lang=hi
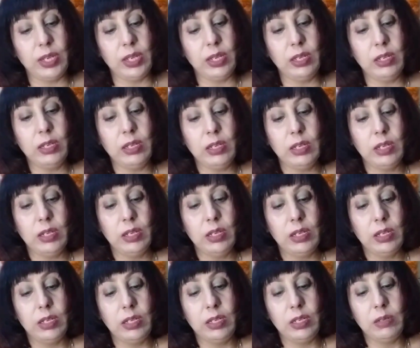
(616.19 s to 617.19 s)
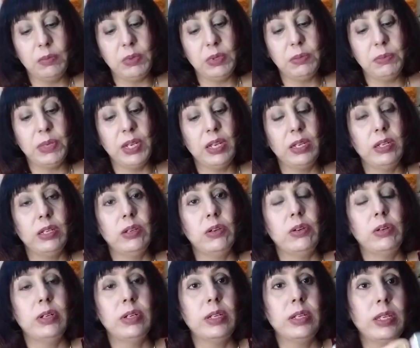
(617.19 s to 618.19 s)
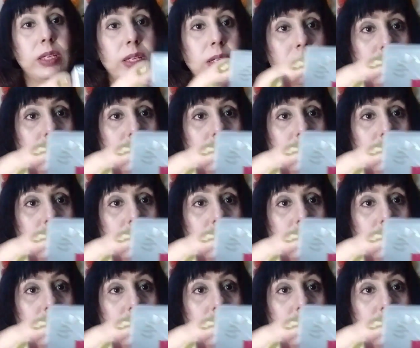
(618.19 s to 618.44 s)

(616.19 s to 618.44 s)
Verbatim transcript: है ये भी मैंने ऑर्डर किया